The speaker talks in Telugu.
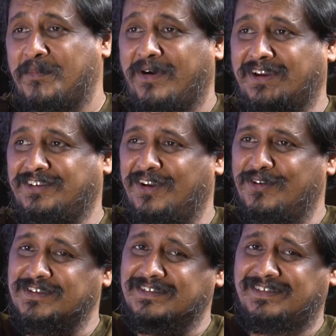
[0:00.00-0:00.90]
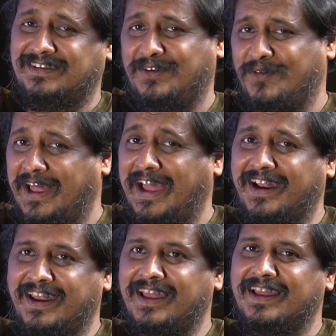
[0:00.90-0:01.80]
ప్రొడక్షన్ హౌసెస్
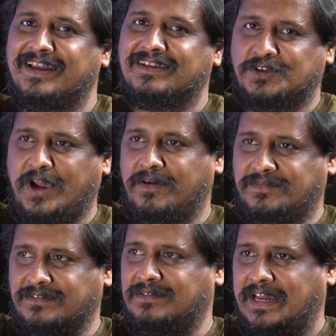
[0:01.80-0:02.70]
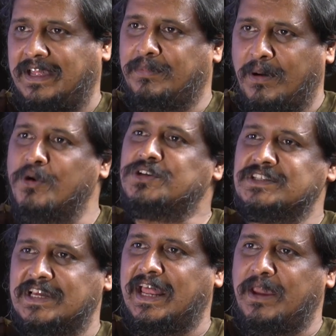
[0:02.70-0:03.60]
ఉన్నాయండి సో ఐ హ్యావ్ టు అంటే ఈ
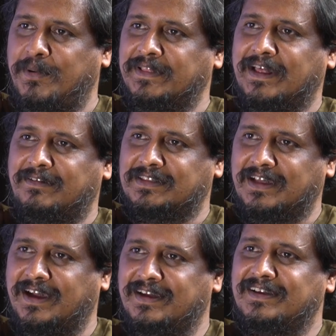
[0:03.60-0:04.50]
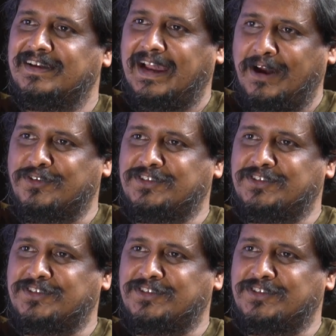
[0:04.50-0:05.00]
ప్రమోషన్స్ అన్నీ అయిపోయిన తర్వాత హెవ్ టు